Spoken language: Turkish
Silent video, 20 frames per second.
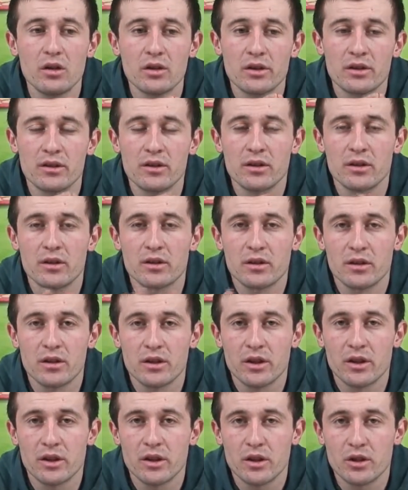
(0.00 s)
İşte
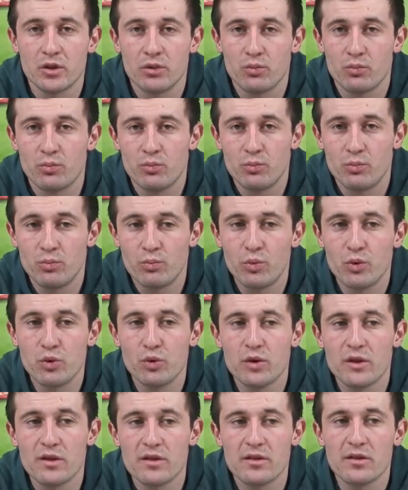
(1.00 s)
e,
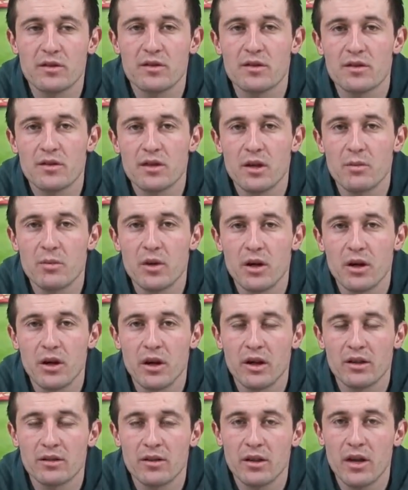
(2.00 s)
bu istatistiğe
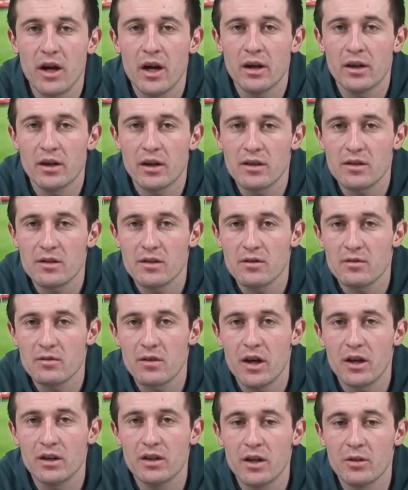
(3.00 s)
bakaraktan herkes
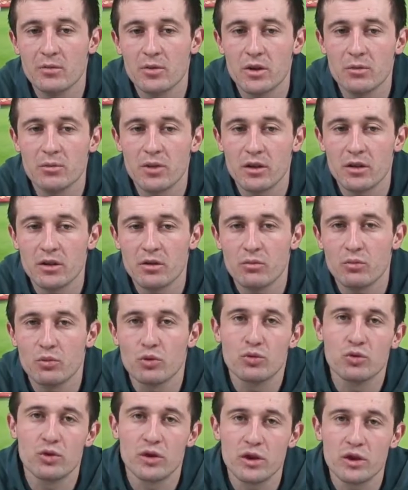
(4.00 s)
Werder Bremen'in
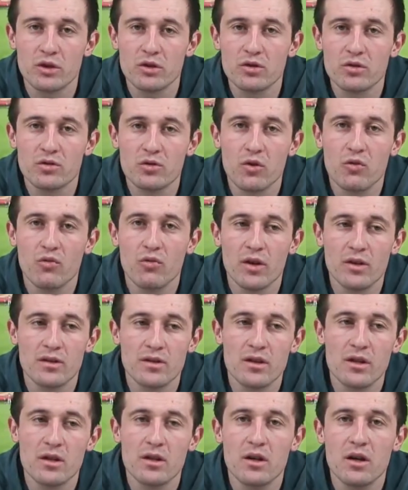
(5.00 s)
bu tur için çok
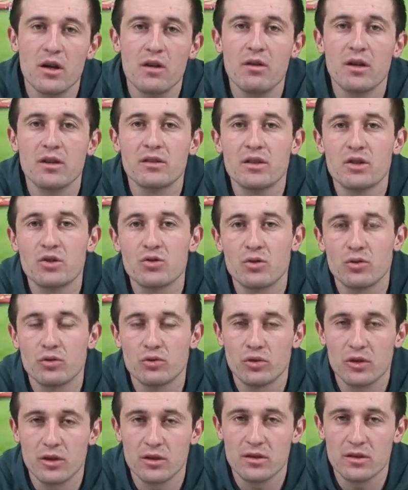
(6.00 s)
fazla avantajı
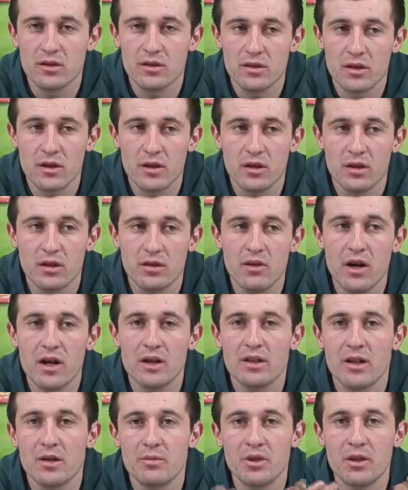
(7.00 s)
olduğu kanısında.
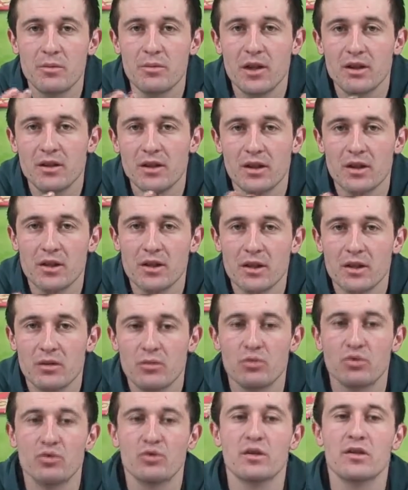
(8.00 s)
Werder Bremen deyince
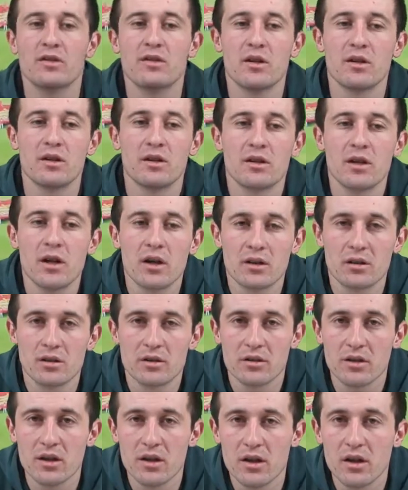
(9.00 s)
bütün insanların
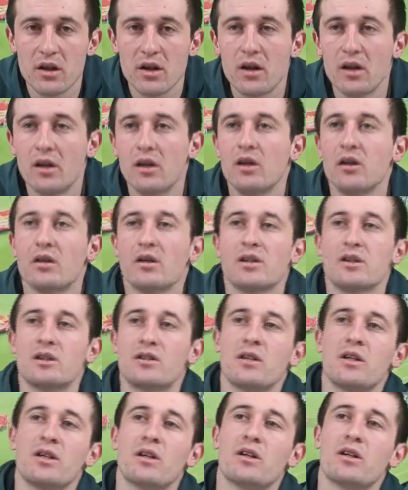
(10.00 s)
aklında
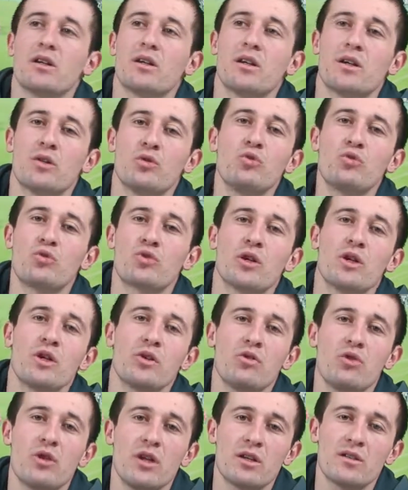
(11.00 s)
işte 3 yani üç
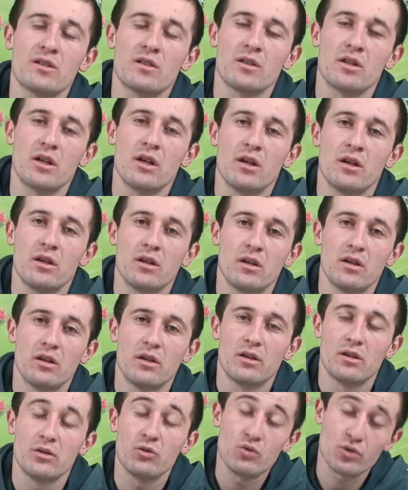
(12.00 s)
tane gol atsa da
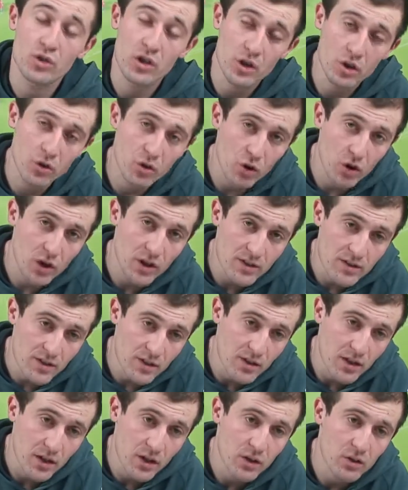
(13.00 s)
3 tane gol
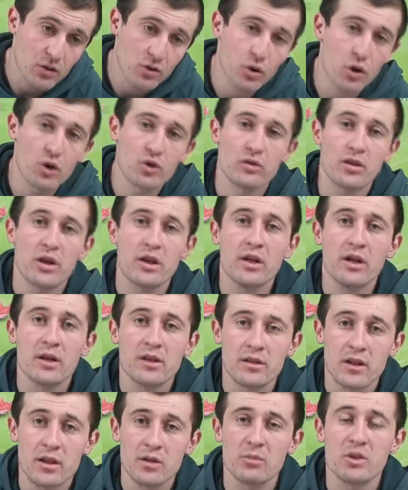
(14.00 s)
yese de 4 tane
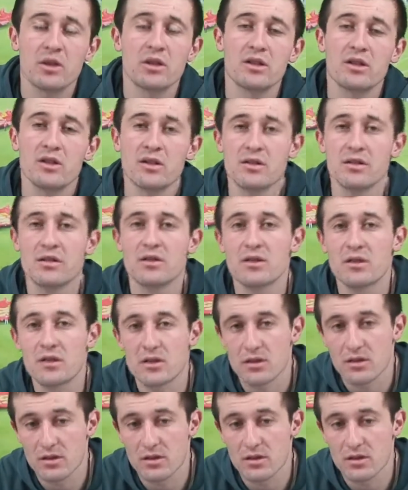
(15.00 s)
atar maçı kazanır